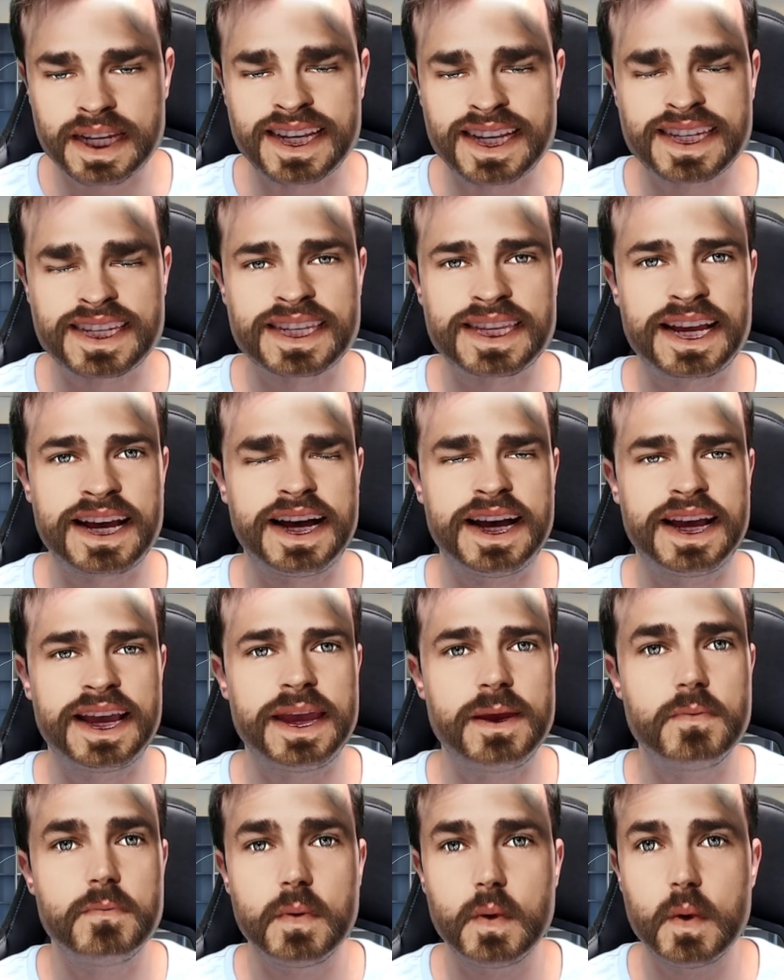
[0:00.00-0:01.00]
que está
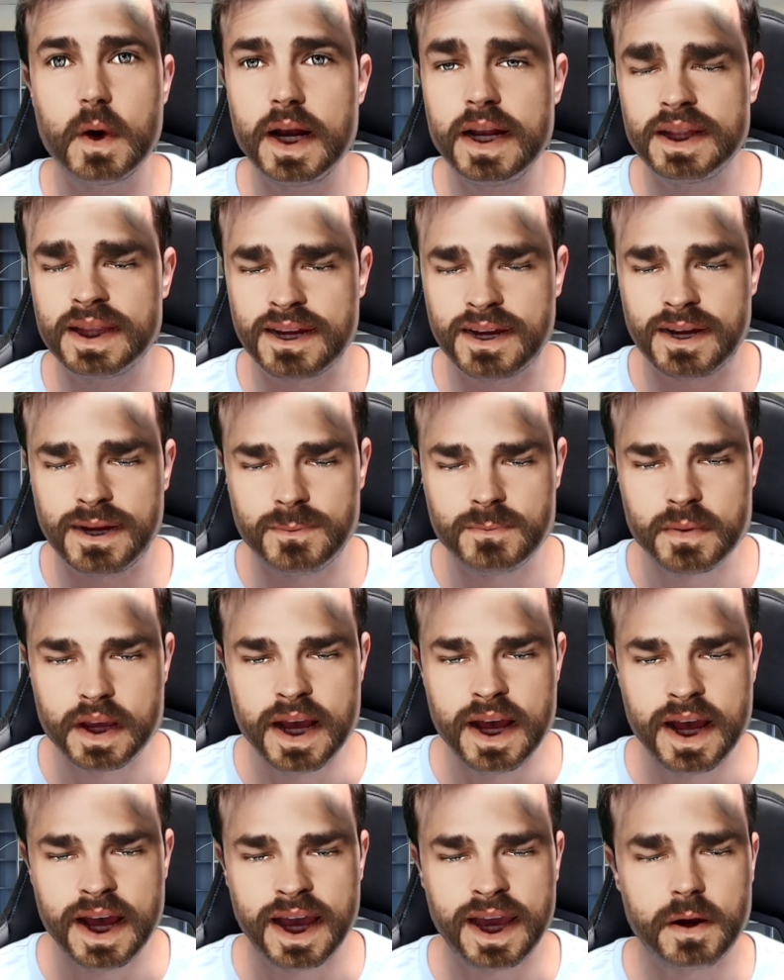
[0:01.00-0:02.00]
envuelta
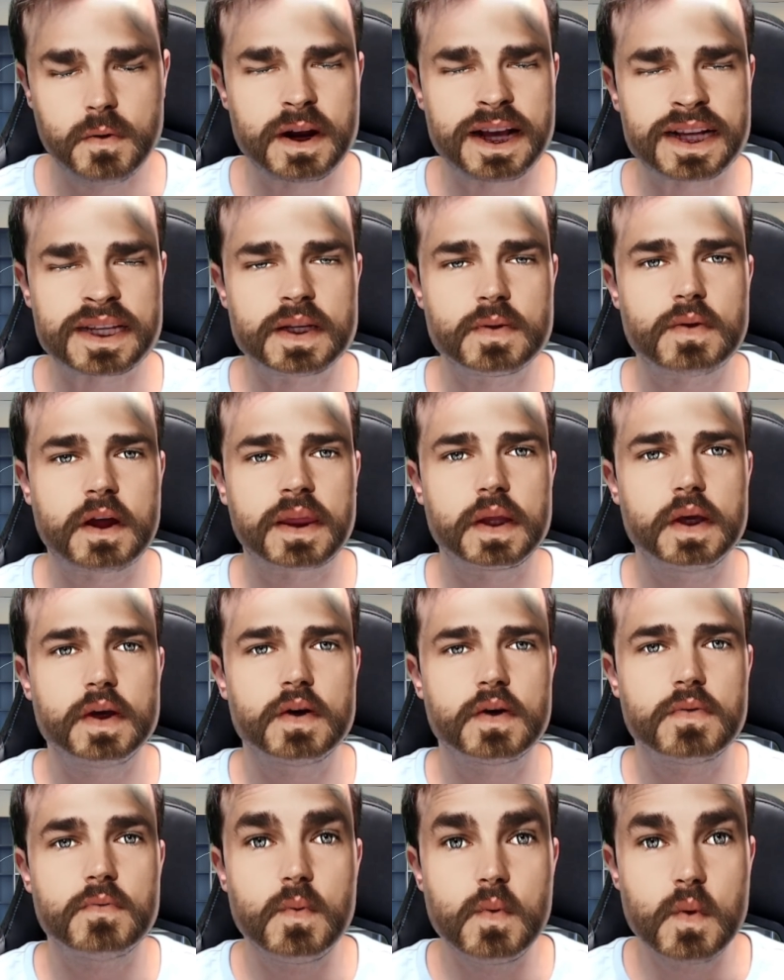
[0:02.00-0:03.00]
en una
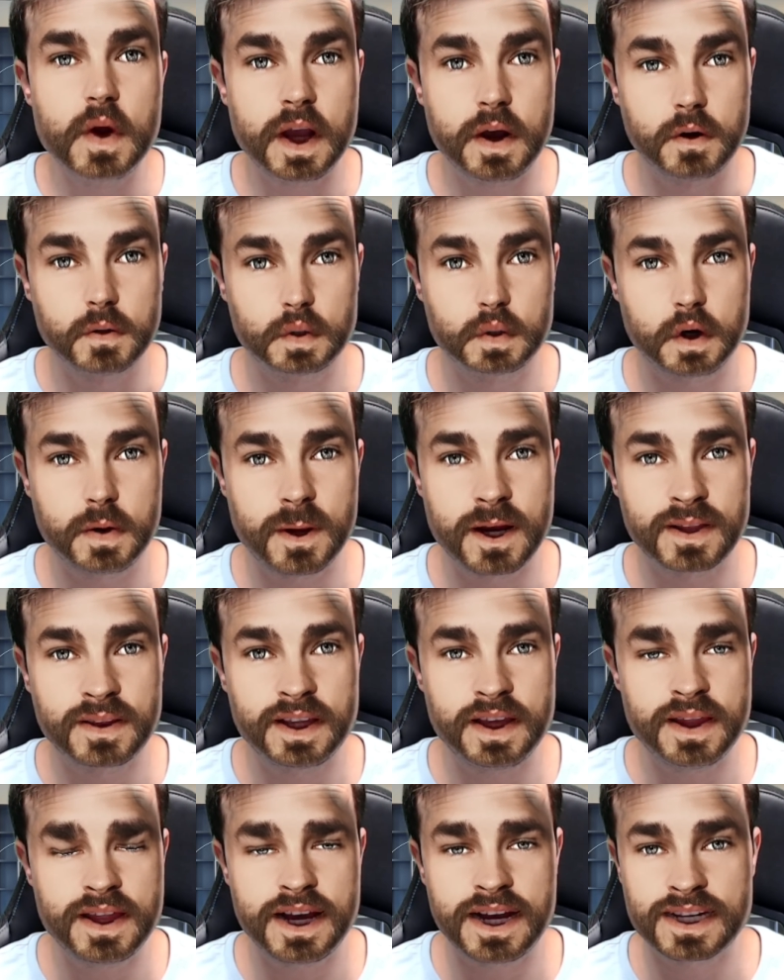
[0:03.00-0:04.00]
situación muy
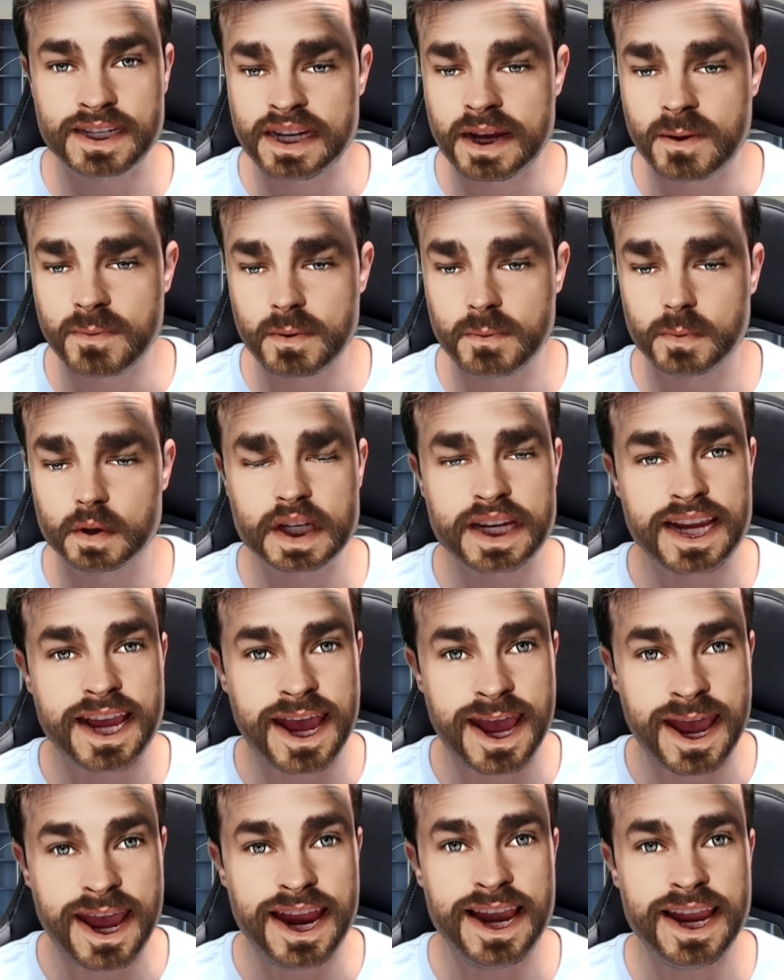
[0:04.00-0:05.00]
controvertida, sabemos
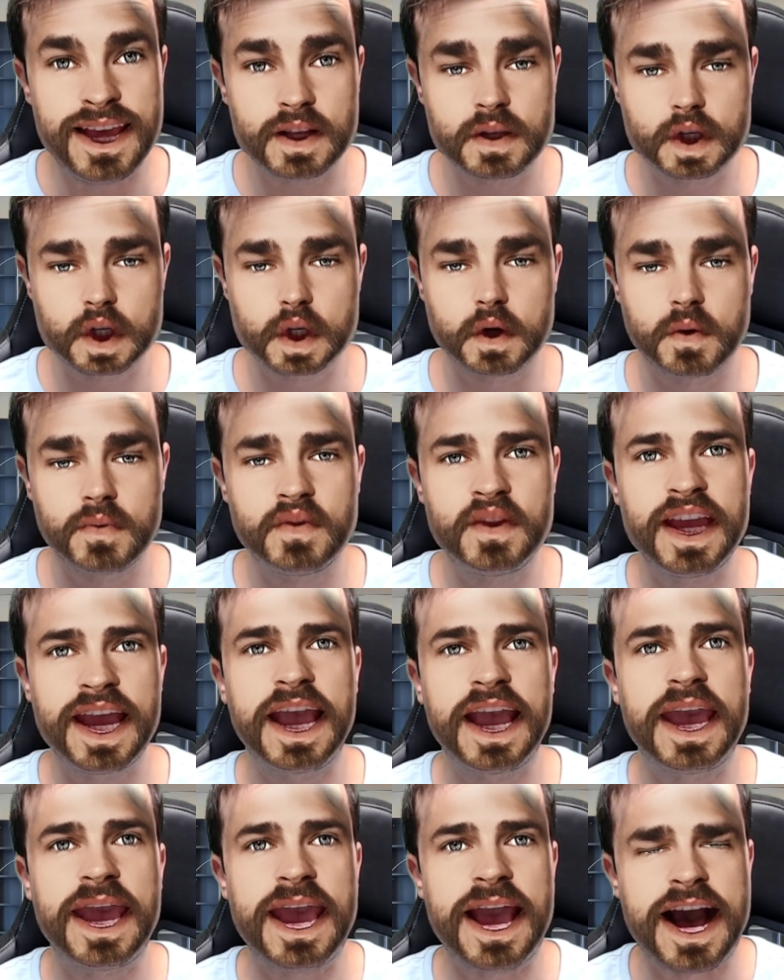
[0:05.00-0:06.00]
que el hecho de
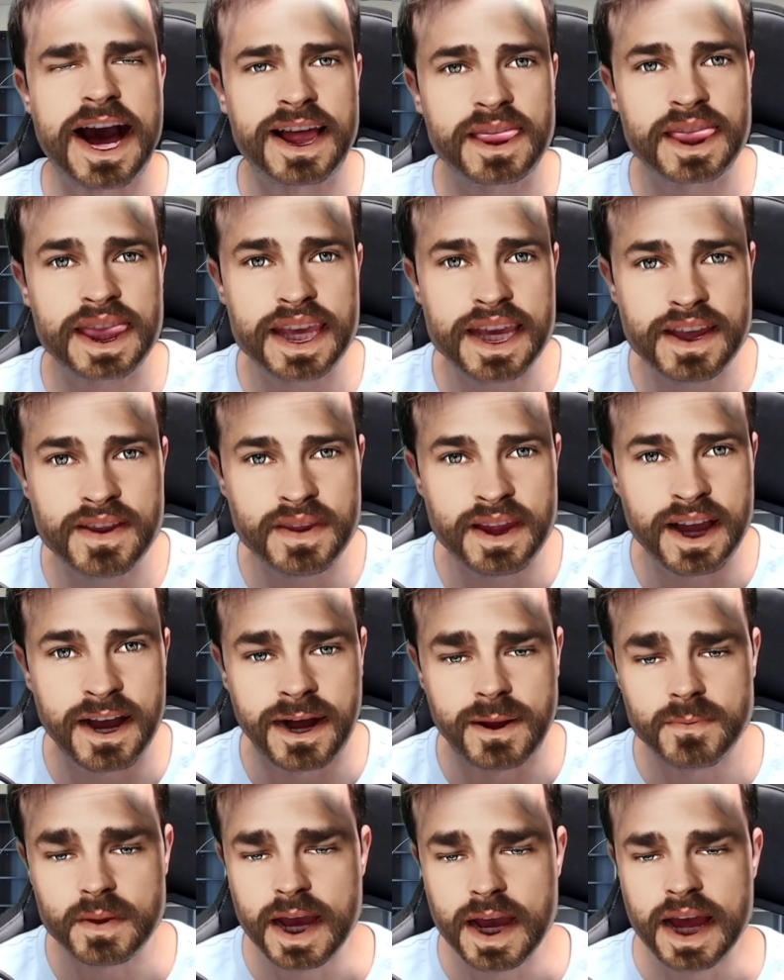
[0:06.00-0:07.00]
que
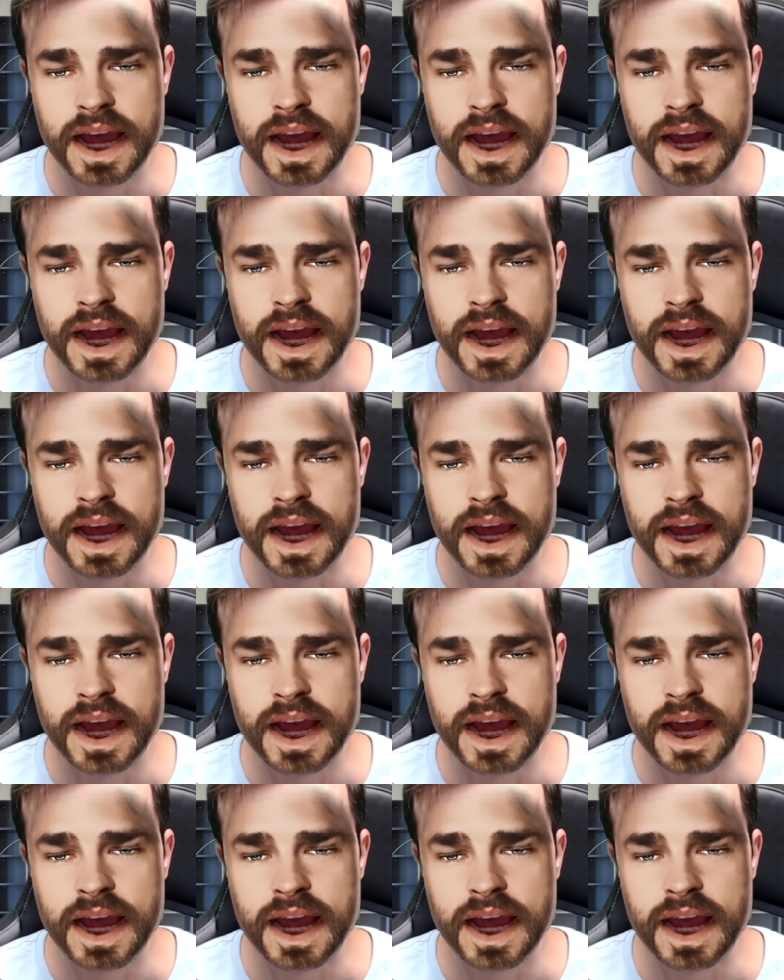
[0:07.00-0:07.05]
Hacienda